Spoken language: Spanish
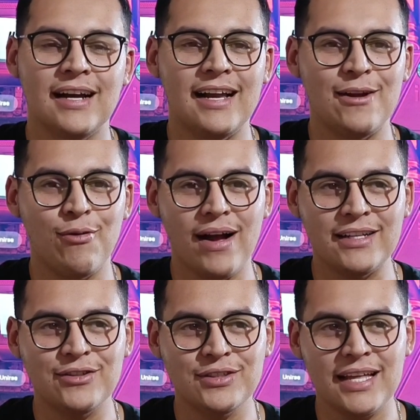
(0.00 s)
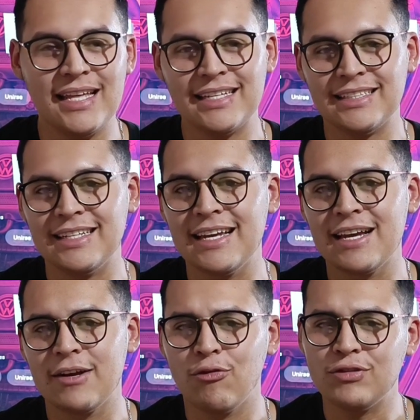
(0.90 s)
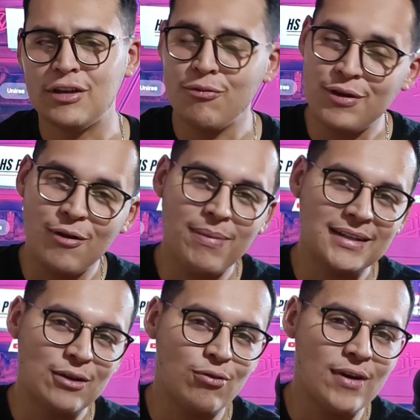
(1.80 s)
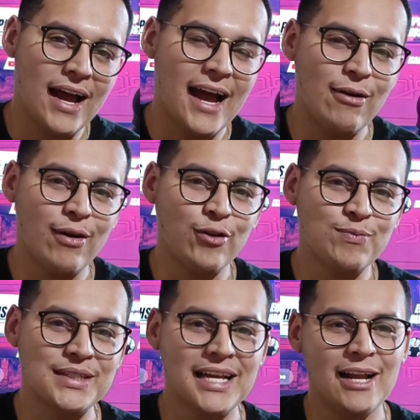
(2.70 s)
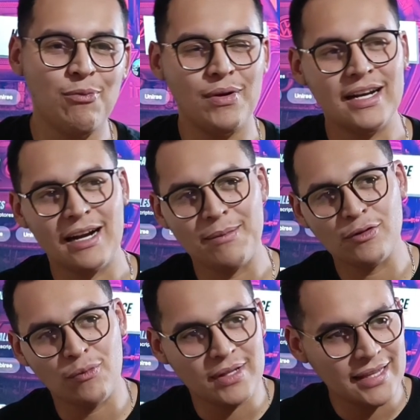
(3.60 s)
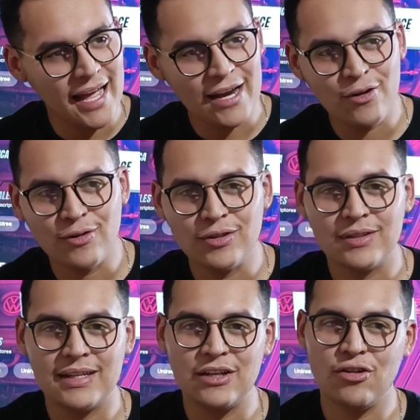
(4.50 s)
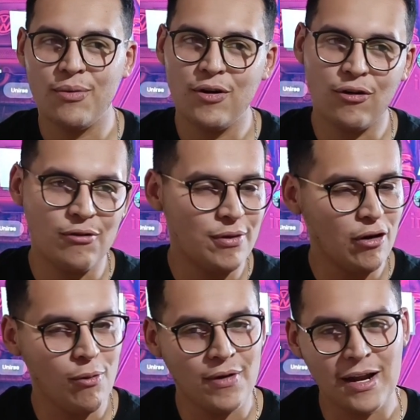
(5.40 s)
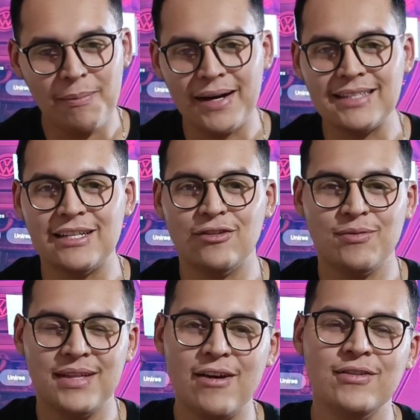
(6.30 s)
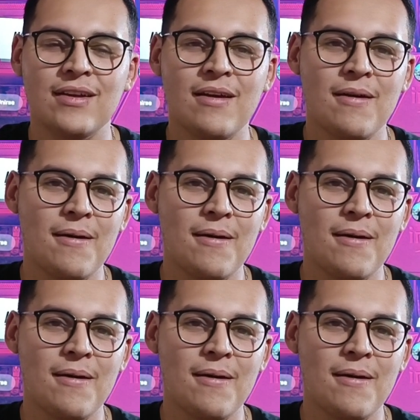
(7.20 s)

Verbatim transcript: Al igual, si ustedes usan un video en particular o algo especial, pueden dejarme los comentarios y yo veo cómo me puedo acomodar para hacer esos videos.